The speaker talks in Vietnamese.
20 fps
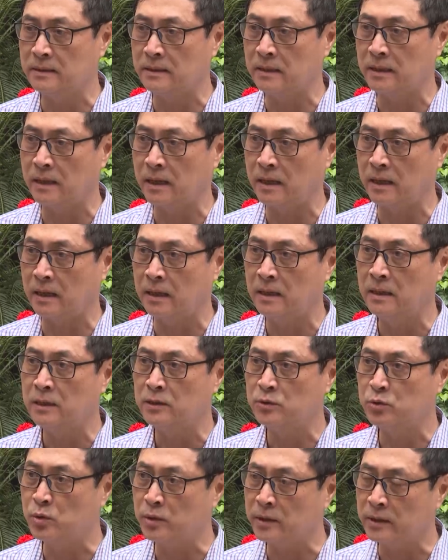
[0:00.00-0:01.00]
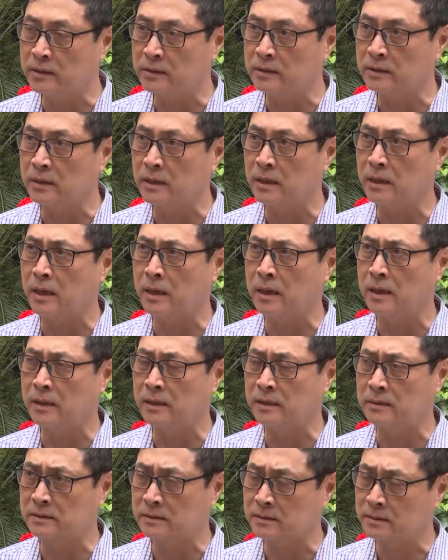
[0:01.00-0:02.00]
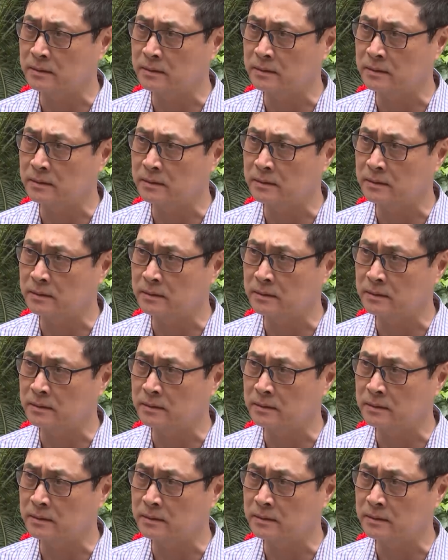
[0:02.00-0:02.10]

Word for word: Ờ, truyền ờ,